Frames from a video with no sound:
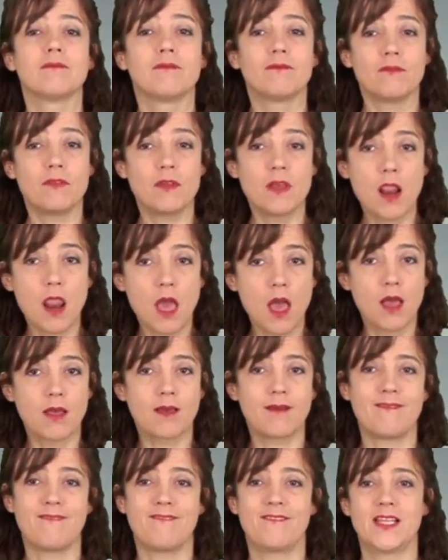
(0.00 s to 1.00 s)
das
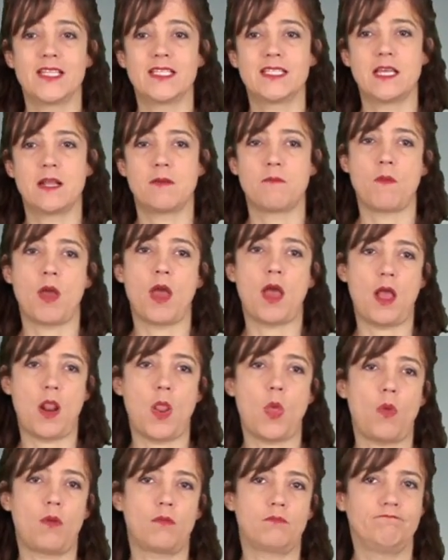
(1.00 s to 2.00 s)
wichtigste Kapital
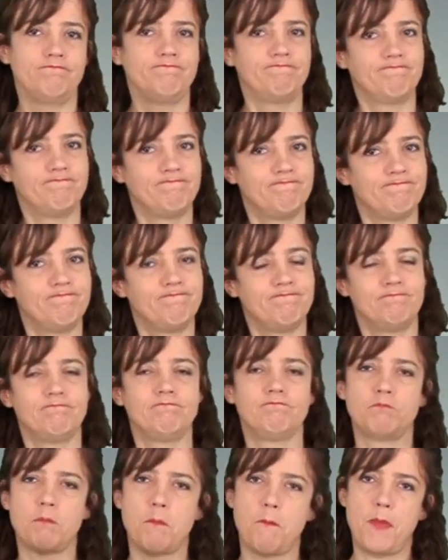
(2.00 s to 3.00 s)
in einer
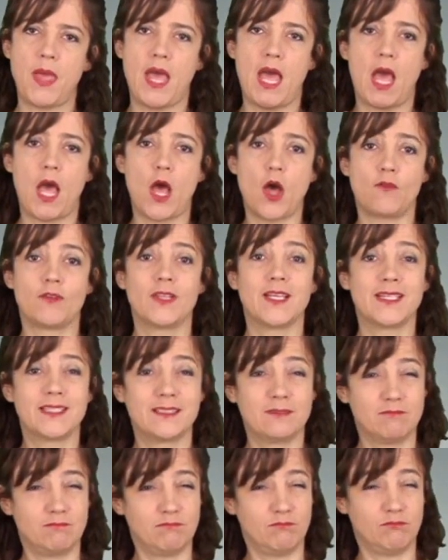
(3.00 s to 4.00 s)
parlamentarischen Demokratie.